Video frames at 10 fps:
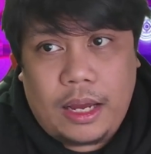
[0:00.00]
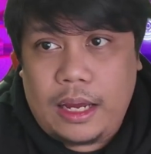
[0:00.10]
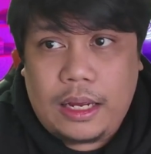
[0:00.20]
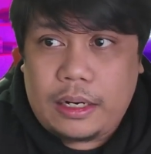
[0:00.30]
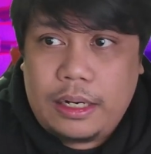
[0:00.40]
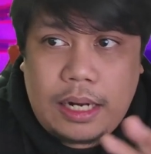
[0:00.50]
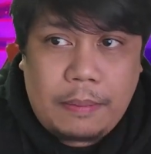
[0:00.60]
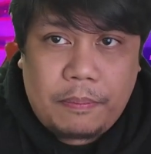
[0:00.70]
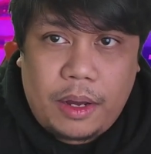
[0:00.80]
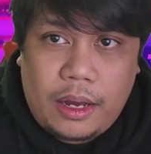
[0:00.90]
uh, real
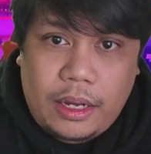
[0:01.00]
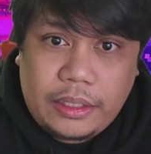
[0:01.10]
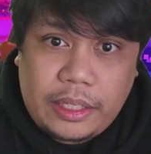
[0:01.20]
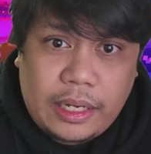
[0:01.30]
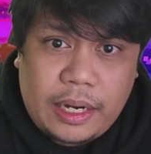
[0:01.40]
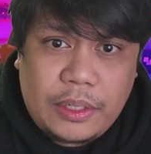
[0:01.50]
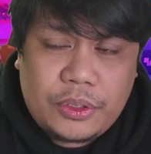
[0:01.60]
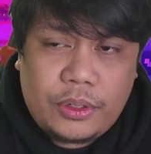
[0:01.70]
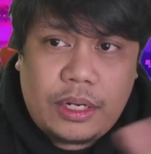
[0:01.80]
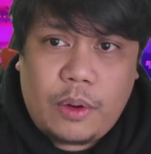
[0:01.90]
life uh,
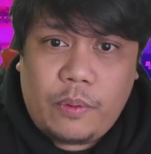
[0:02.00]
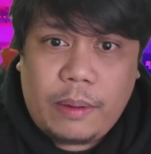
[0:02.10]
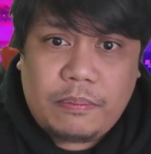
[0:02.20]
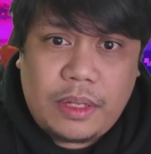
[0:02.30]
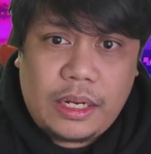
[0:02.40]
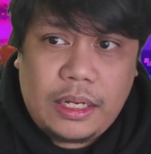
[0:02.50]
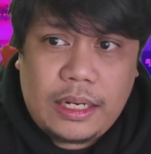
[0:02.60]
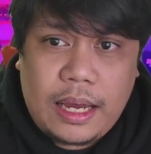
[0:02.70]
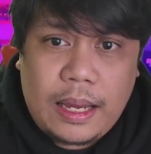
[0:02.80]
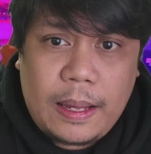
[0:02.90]
integration ng Web3
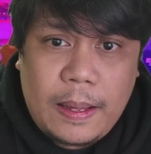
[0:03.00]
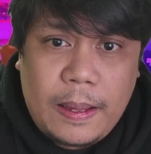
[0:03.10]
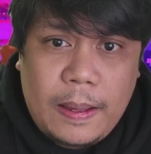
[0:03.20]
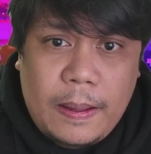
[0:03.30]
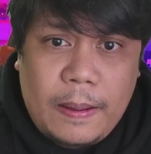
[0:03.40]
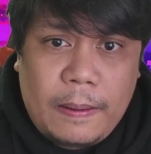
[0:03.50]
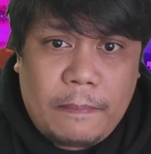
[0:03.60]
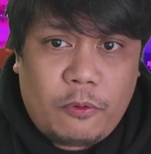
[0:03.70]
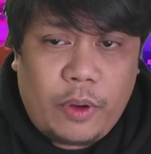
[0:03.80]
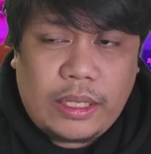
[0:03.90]
na
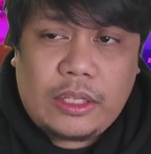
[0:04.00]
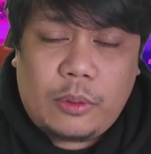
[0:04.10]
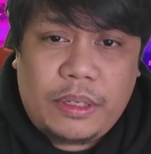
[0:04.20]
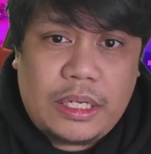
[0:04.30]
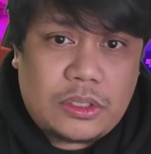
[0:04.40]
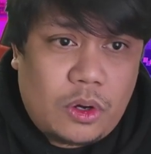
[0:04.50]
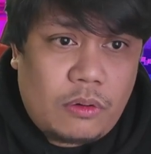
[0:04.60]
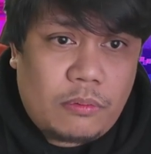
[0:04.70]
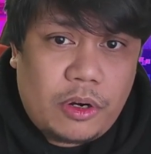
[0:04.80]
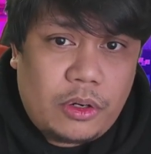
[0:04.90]
waiting to be
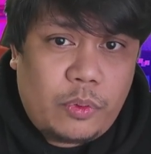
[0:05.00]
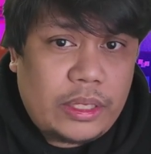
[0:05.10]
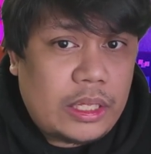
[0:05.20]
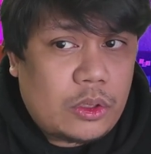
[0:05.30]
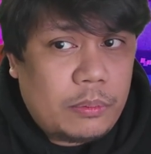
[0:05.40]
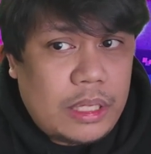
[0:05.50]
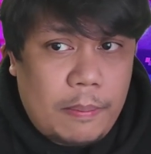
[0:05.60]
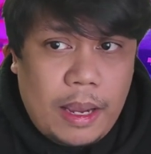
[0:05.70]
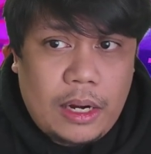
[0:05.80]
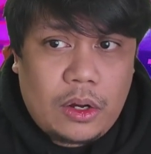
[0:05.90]
discovered, waiting to be
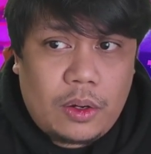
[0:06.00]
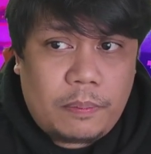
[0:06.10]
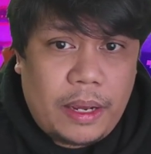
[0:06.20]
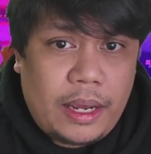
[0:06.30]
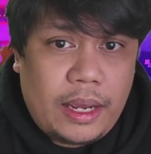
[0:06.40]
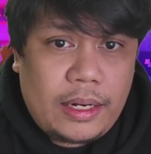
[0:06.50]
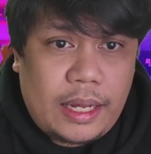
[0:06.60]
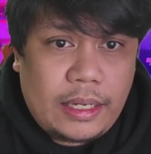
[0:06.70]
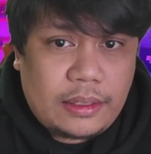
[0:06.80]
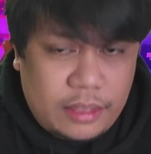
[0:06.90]
developed
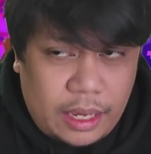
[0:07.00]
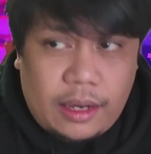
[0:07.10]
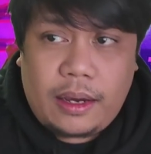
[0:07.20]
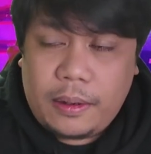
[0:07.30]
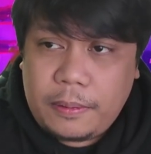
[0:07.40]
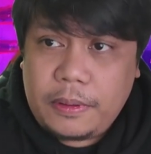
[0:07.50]
and I think